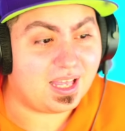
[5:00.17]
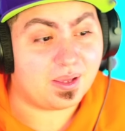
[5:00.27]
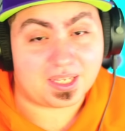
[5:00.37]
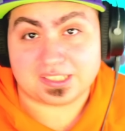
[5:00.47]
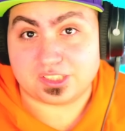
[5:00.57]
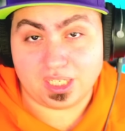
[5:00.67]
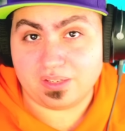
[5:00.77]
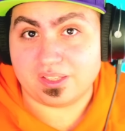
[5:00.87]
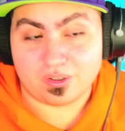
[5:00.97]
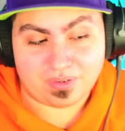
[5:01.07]
Dai, eh,
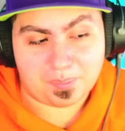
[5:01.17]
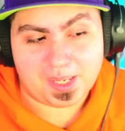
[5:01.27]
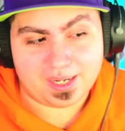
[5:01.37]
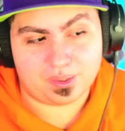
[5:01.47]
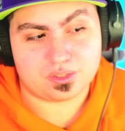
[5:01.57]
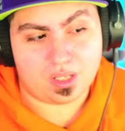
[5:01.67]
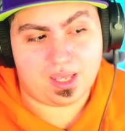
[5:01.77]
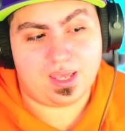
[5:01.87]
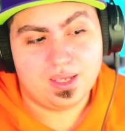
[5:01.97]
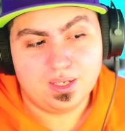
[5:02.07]
cattivi, non va bene, questo
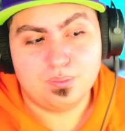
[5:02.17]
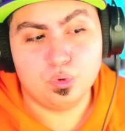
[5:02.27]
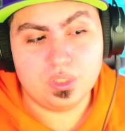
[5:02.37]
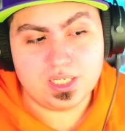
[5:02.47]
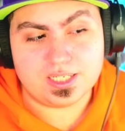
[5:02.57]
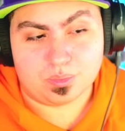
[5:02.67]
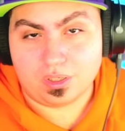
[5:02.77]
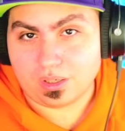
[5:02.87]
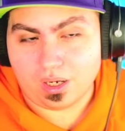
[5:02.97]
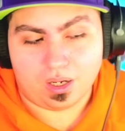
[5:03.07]
è
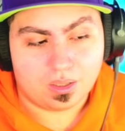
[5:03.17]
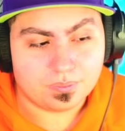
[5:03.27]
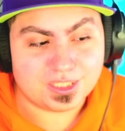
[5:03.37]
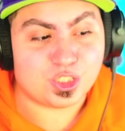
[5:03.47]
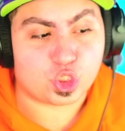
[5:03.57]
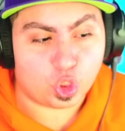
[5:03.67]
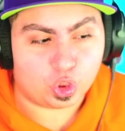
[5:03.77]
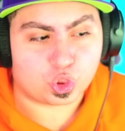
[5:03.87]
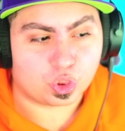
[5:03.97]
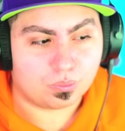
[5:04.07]
bullismo, no? Mi
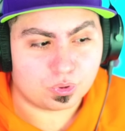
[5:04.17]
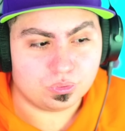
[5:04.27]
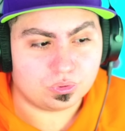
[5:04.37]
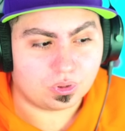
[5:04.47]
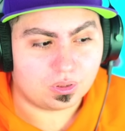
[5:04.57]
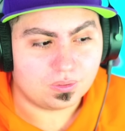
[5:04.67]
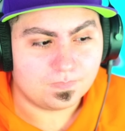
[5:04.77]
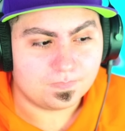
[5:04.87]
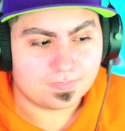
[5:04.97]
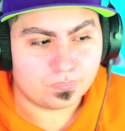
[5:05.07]
dissocio, brutto.
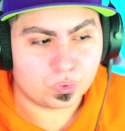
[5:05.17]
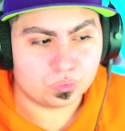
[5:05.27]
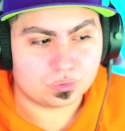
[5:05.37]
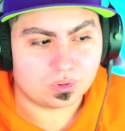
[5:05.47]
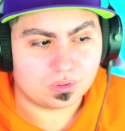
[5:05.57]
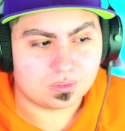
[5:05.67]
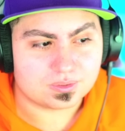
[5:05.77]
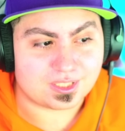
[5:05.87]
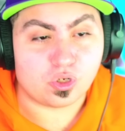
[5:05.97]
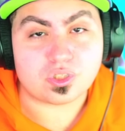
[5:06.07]
Brutto.
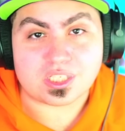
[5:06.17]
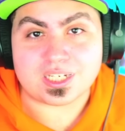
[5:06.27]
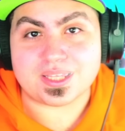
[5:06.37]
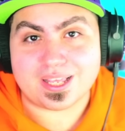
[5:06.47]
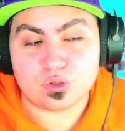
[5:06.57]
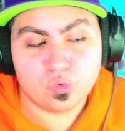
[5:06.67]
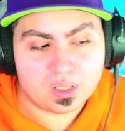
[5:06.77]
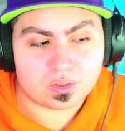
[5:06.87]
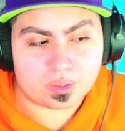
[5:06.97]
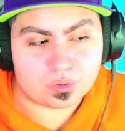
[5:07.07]
Se non si ride in
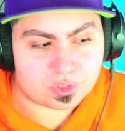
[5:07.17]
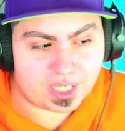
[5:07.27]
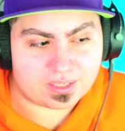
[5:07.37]
due non è uno